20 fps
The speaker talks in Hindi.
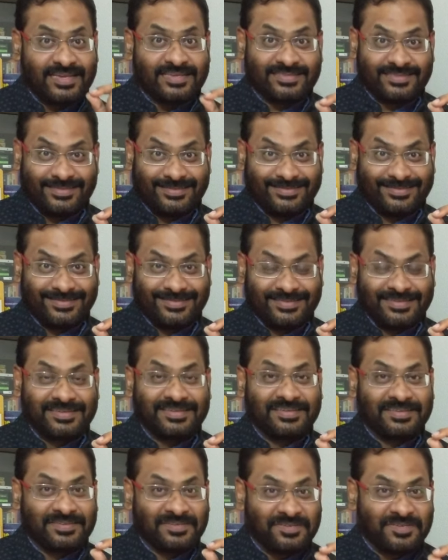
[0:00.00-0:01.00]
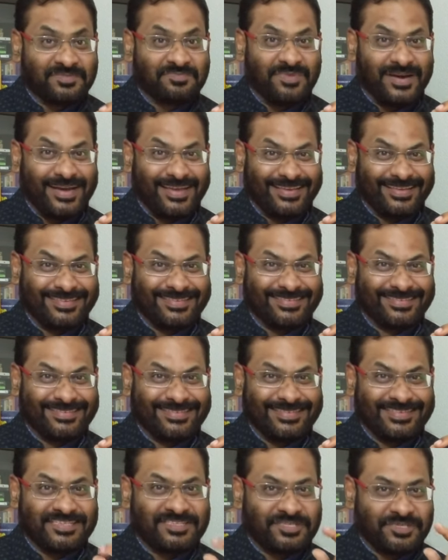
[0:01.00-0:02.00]
इजाजत गुड बाय
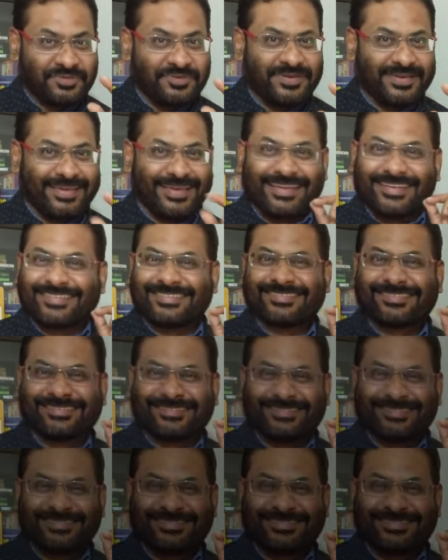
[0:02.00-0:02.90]
सी यू अगेन